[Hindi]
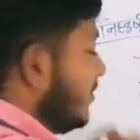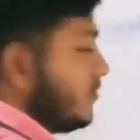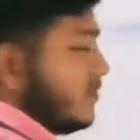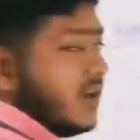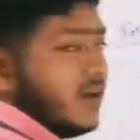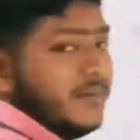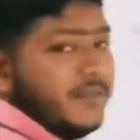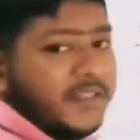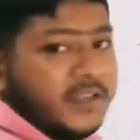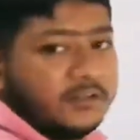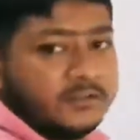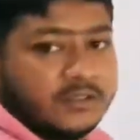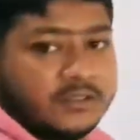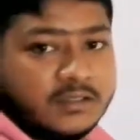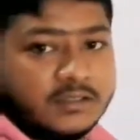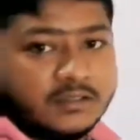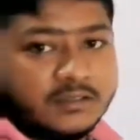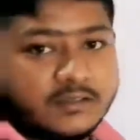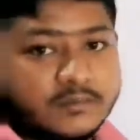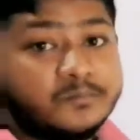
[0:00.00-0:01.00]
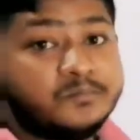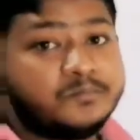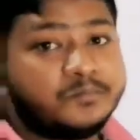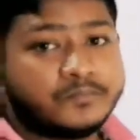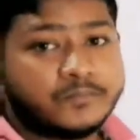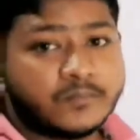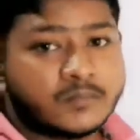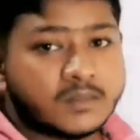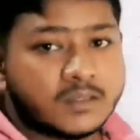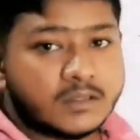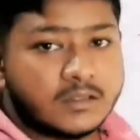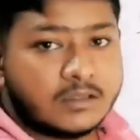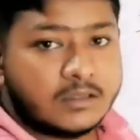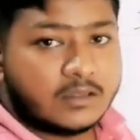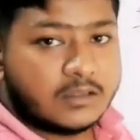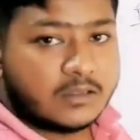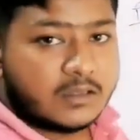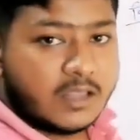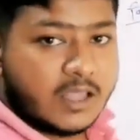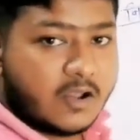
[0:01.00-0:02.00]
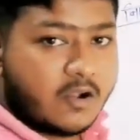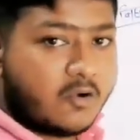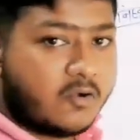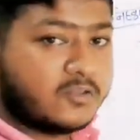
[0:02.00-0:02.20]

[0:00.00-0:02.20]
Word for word: नहीं होगा बताओ तो ये